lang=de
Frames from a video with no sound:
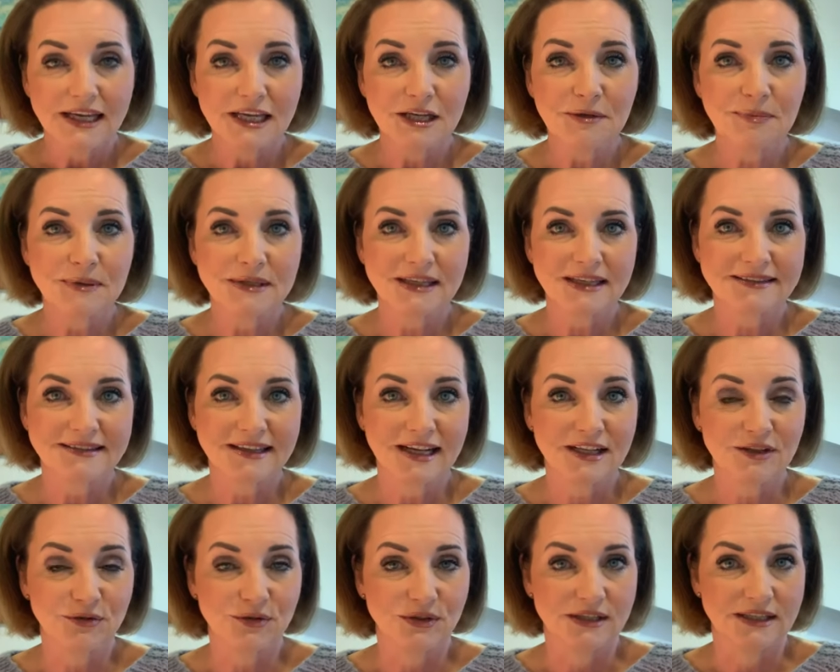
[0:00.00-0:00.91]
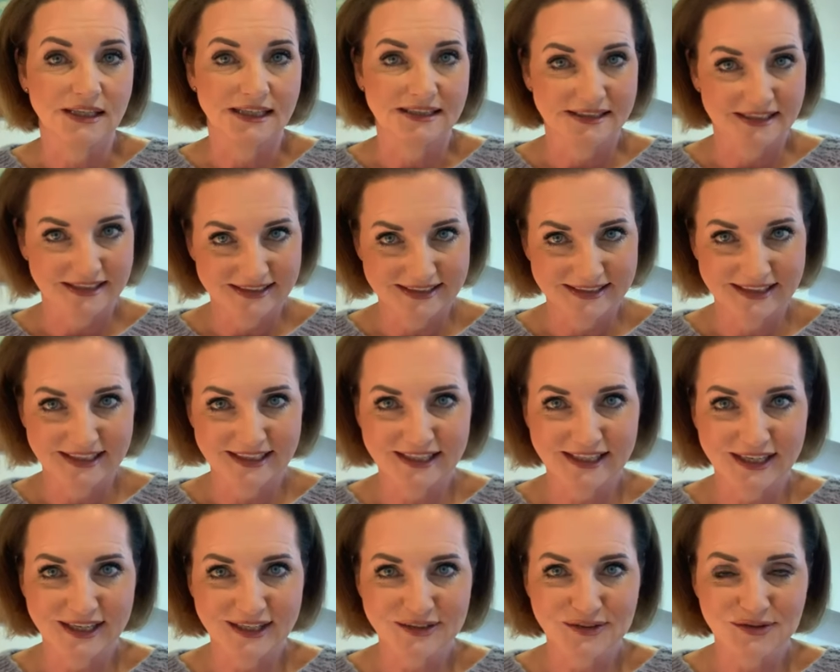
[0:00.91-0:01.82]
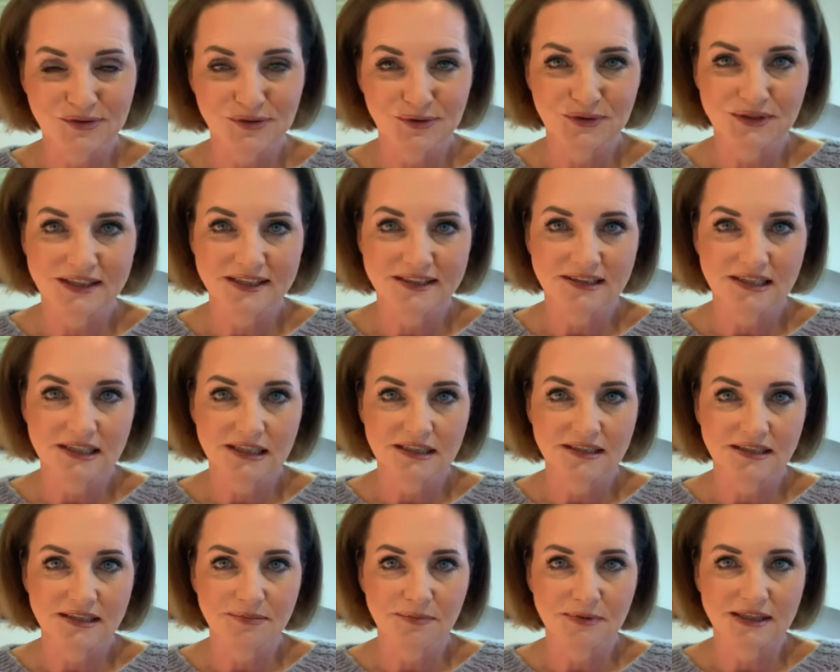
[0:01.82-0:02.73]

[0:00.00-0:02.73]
Ich bin jetzt also in der dritten Generation hier tätig,